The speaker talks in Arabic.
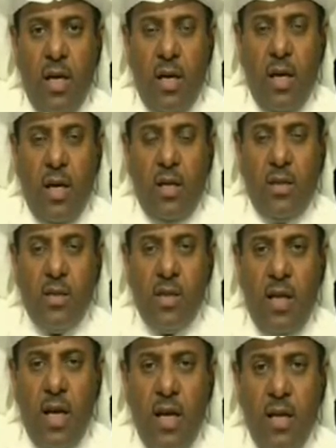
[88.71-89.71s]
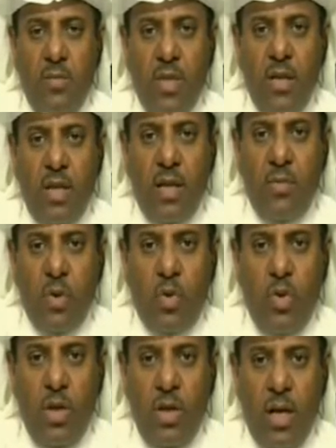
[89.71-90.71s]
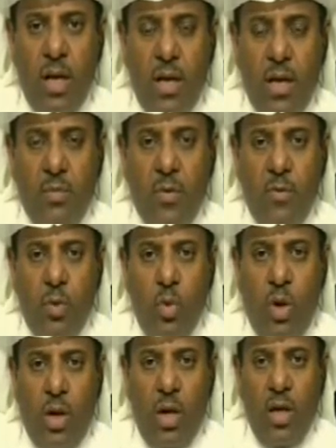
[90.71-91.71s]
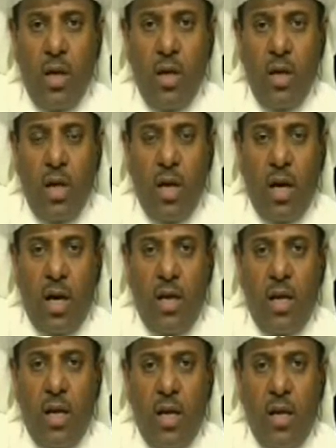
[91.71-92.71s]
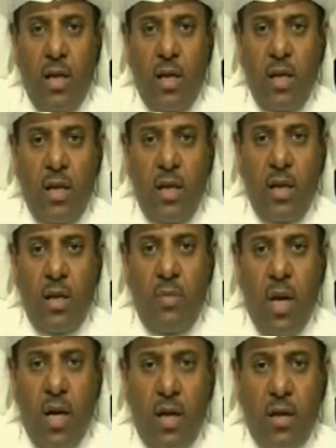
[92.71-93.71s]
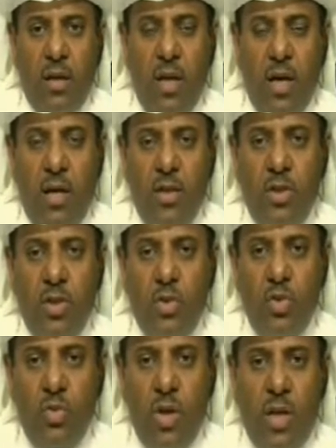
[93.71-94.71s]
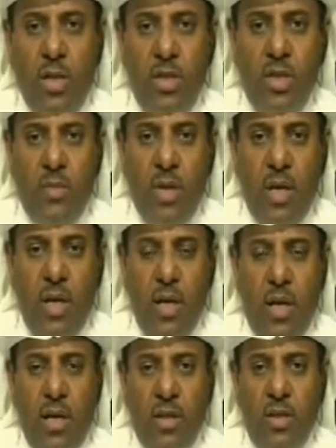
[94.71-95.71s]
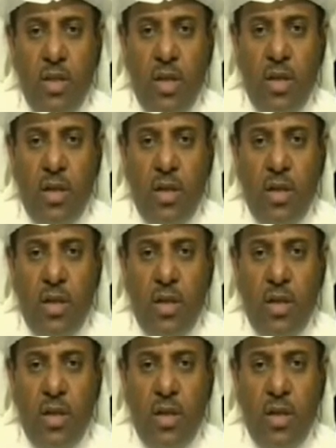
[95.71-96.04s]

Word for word: آه، تصلها الإمدادات من كل ناحية هي مفتوحة على البحر على الجنوب على الشمال على الشرق